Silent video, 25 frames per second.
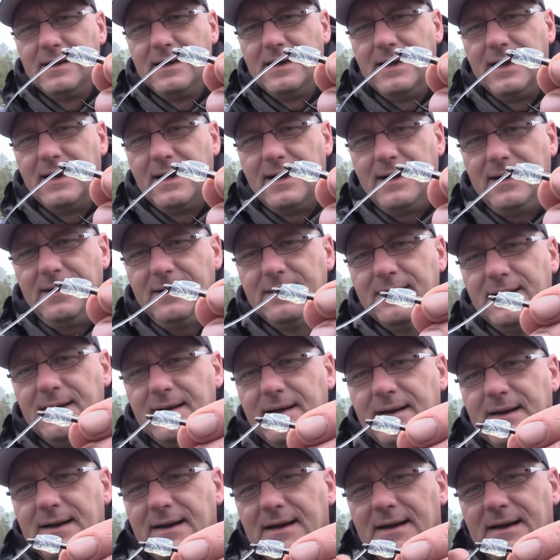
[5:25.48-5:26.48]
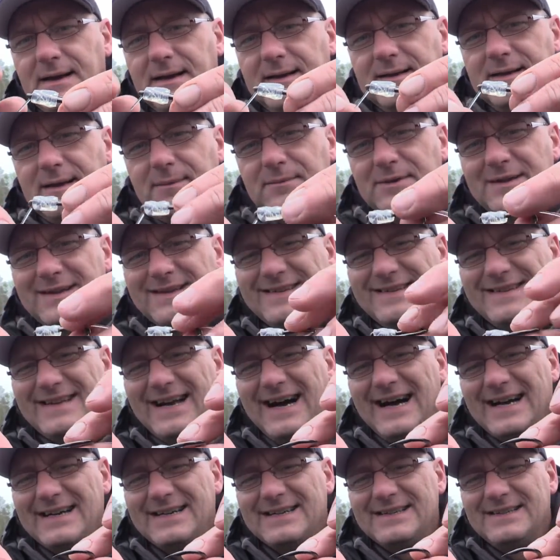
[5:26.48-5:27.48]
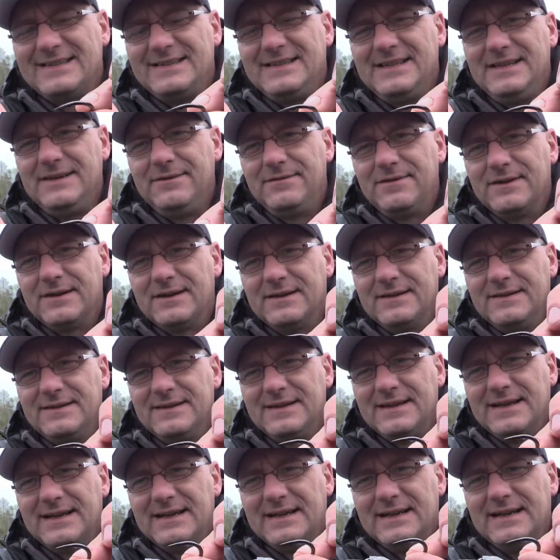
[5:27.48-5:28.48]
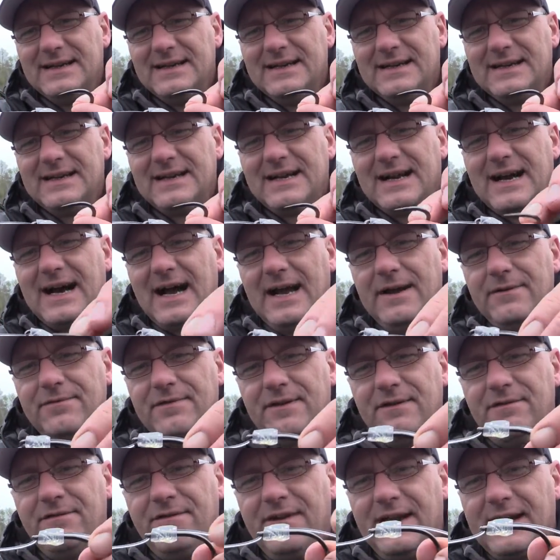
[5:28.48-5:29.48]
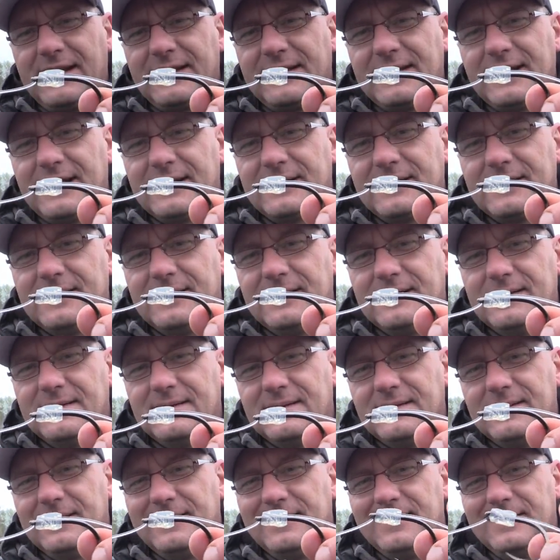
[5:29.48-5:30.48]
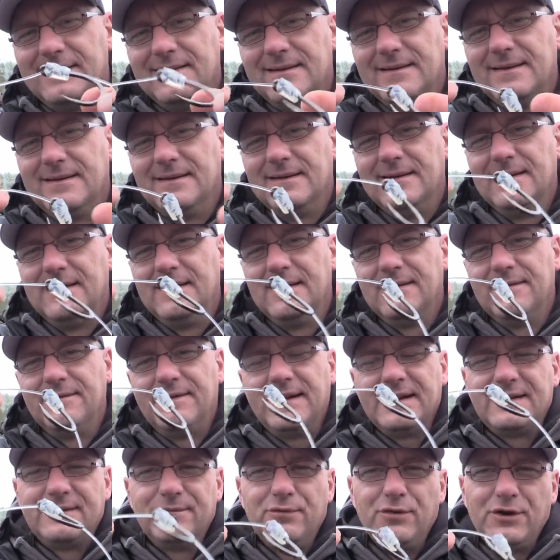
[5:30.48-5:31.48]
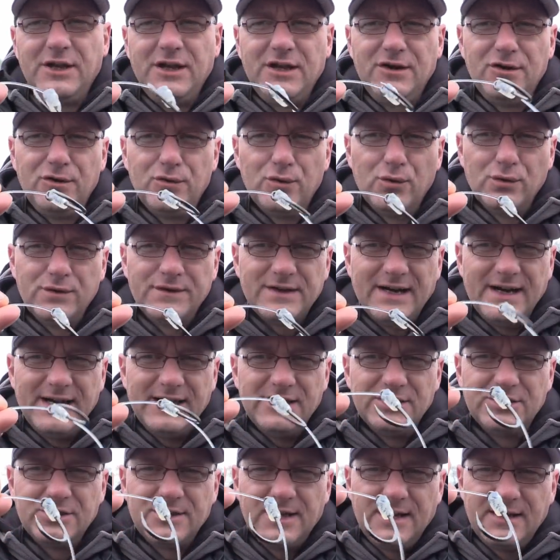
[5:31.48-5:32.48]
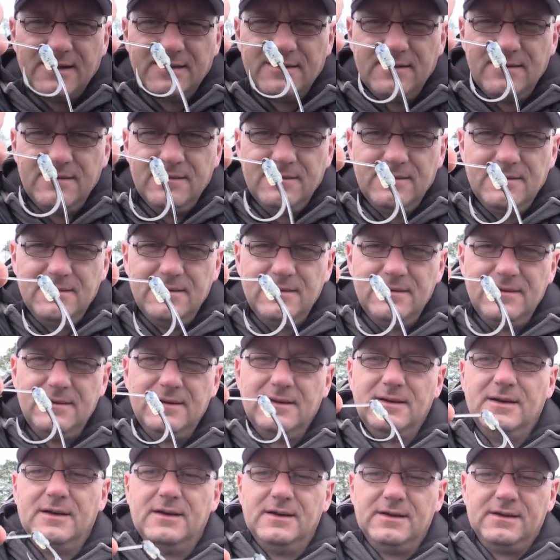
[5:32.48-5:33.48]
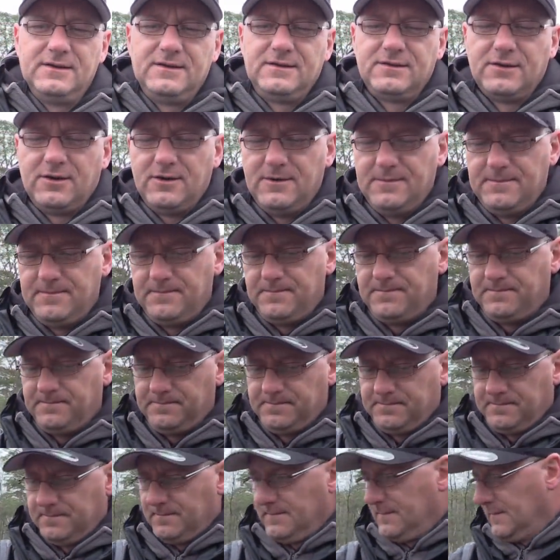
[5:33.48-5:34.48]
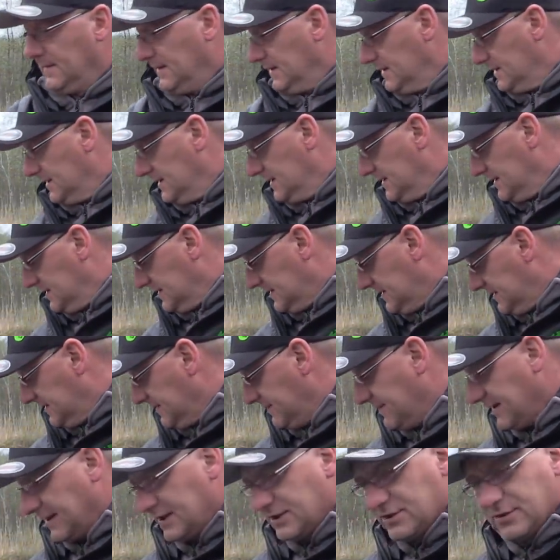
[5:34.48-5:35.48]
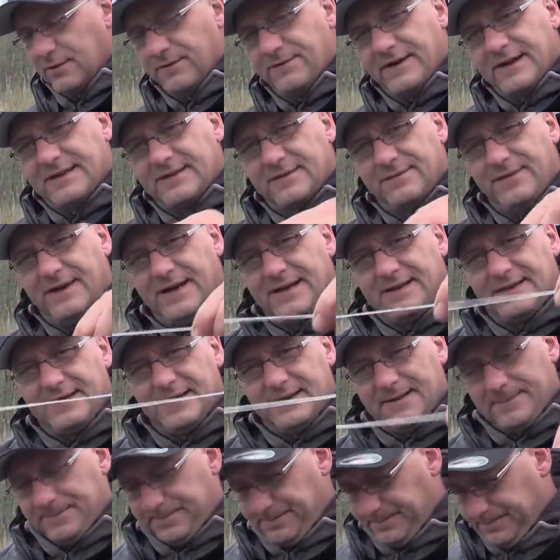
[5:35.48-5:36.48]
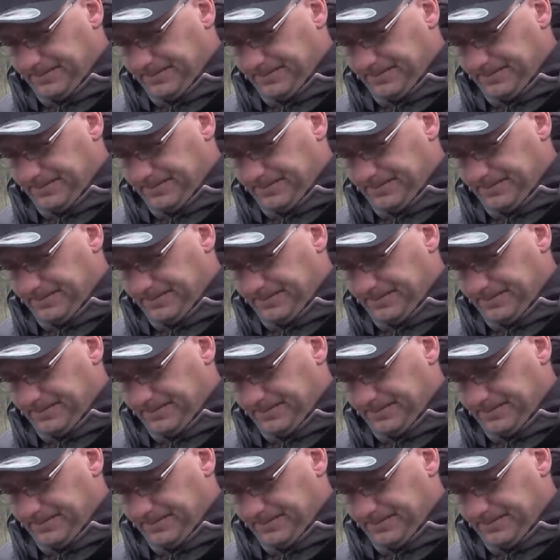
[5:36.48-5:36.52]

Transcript: Ja, damit es einen aggressiveren Greifeffekt hat. Falls wirklich ein großer einsteigt. So, dann war ich schon fast fertig.